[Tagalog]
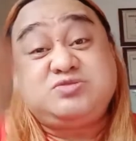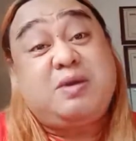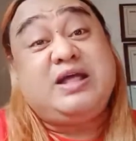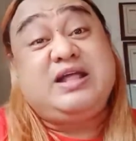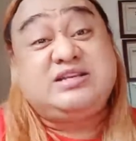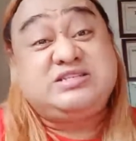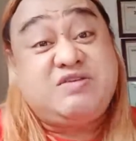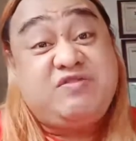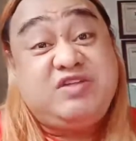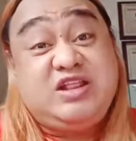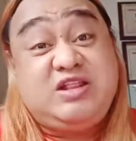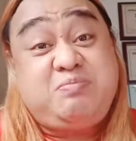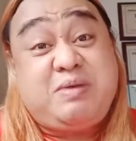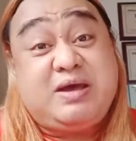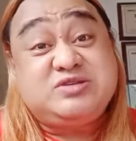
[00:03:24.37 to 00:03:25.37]
Bayad ka
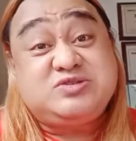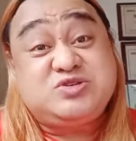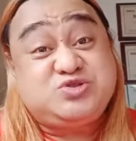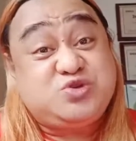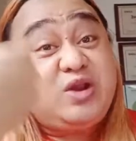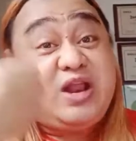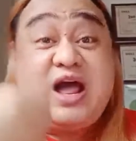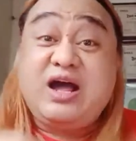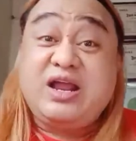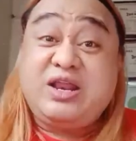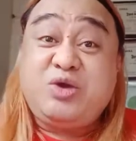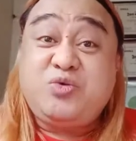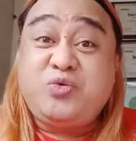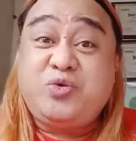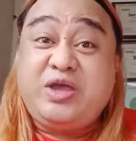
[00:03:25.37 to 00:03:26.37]
17 pesos. Suklihan ka
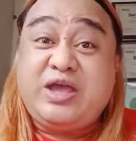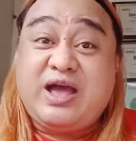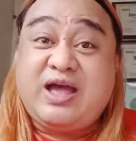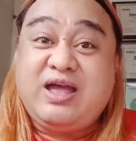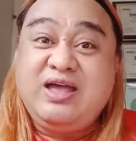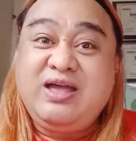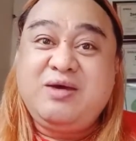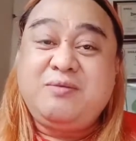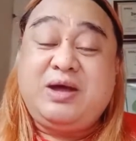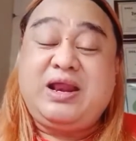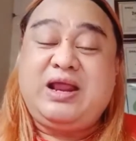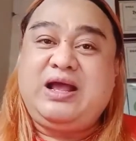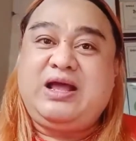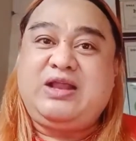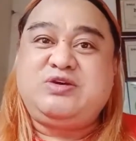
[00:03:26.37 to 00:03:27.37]
ni kuya.
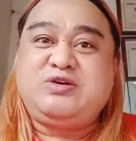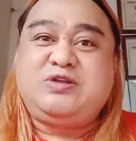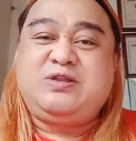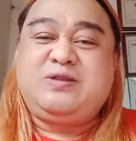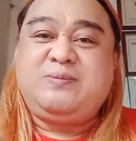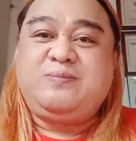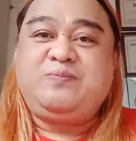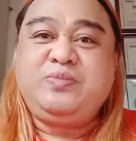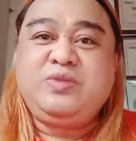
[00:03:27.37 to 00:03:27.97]
Parang ganun.